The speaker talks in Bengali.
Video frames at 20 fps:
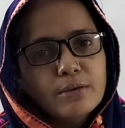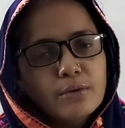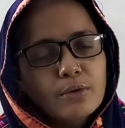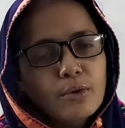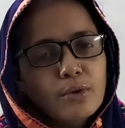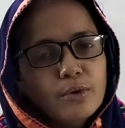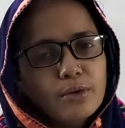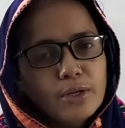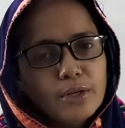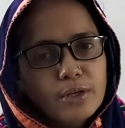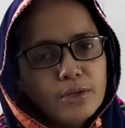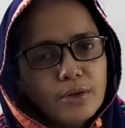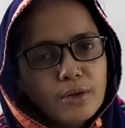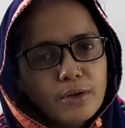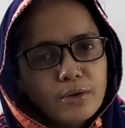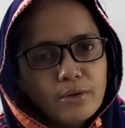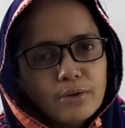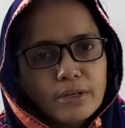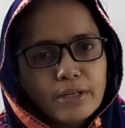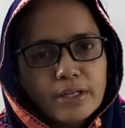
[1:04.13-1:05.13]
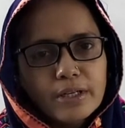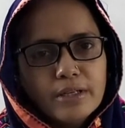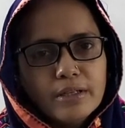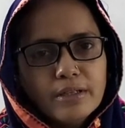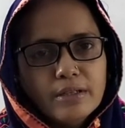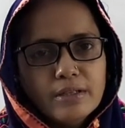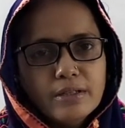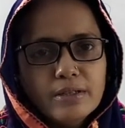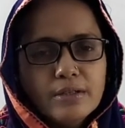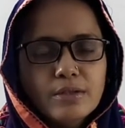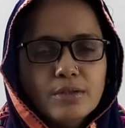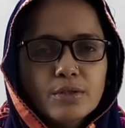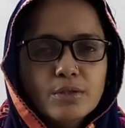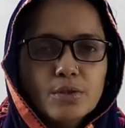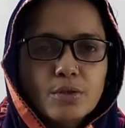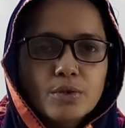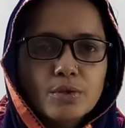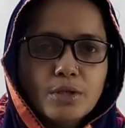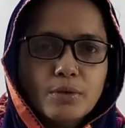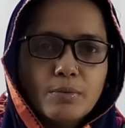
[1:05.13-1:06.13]
রোগ নির্ণয় করে
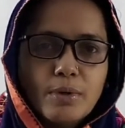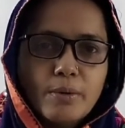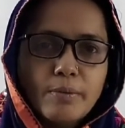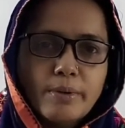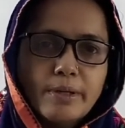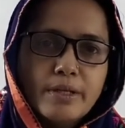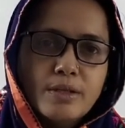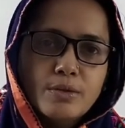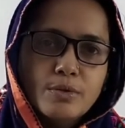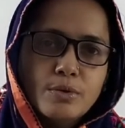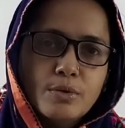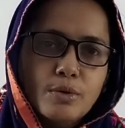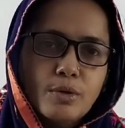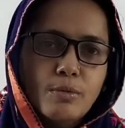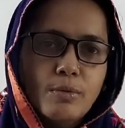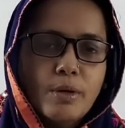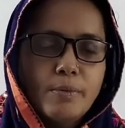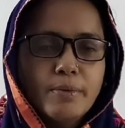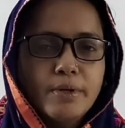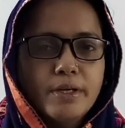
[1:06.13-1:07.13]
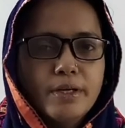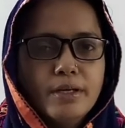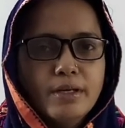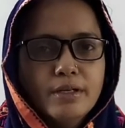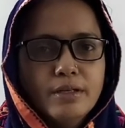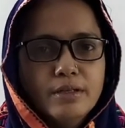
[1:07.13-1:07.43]
সঠিকভাবে সূক্ষ্মভাবে